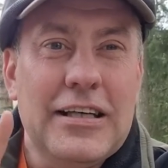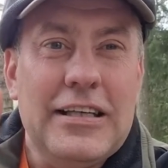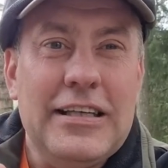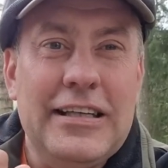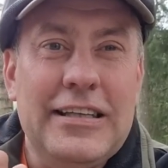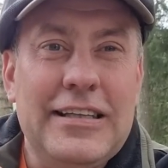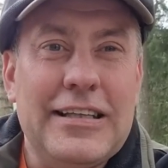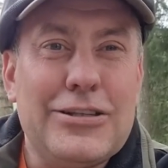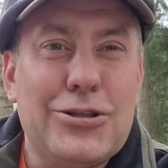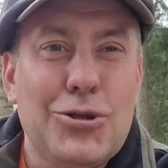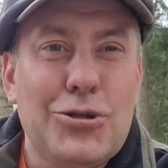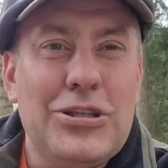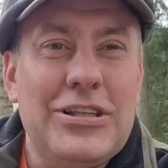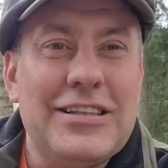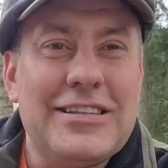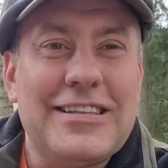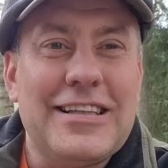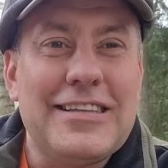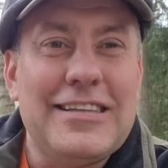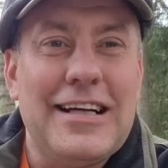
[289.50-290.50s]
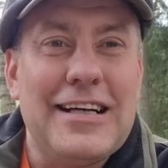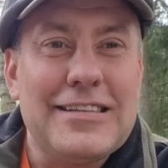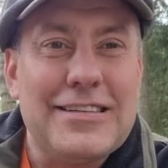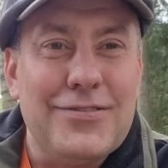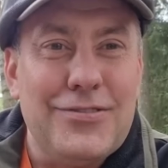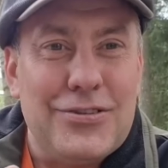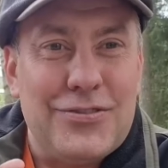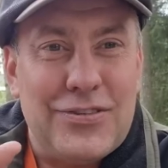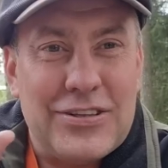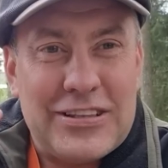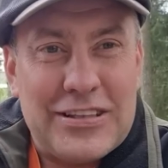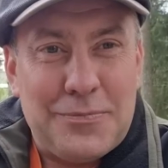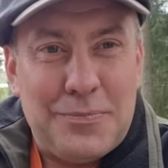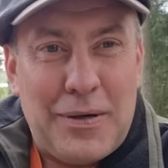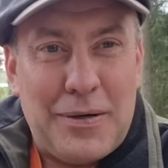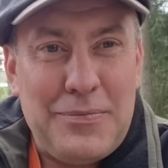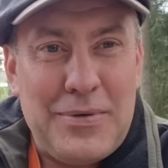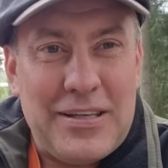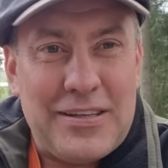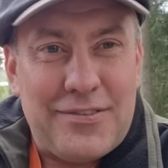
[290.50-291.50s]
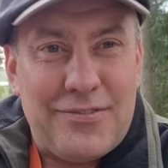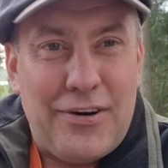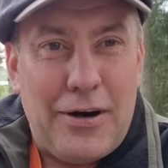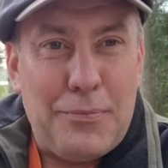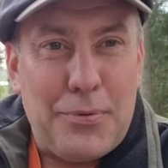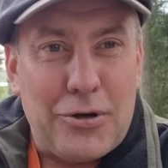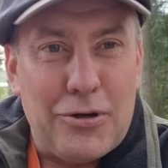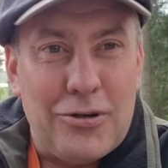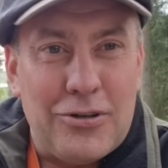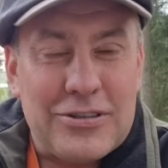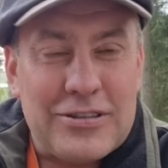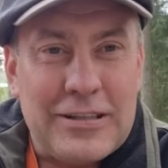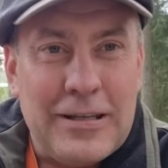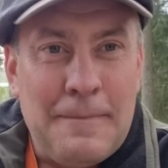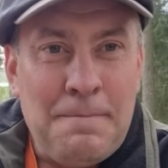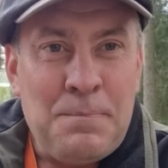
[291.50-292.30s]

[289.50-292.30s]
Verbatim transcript: и никто не задаст ведь в этот момент вопрос,